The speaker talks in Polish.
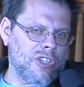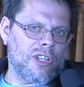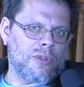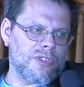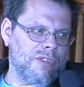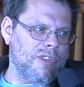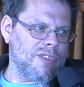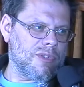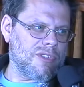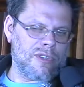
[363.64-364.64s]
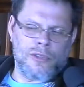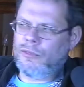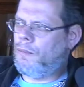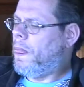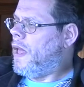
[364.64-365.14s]
taką sekwencję
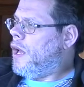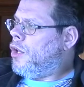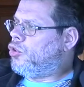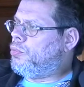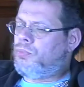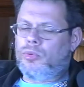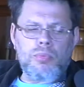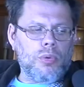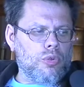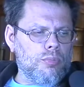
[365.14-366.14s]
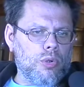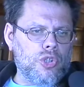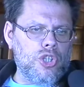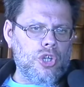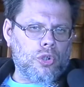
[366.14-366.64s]
westernową. Tu, tu, było, tu było
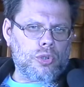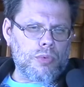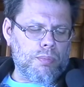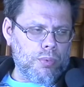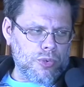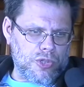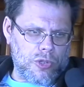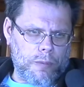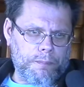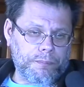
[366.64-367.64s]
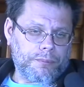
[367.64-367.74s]
cicho, tu było pusto.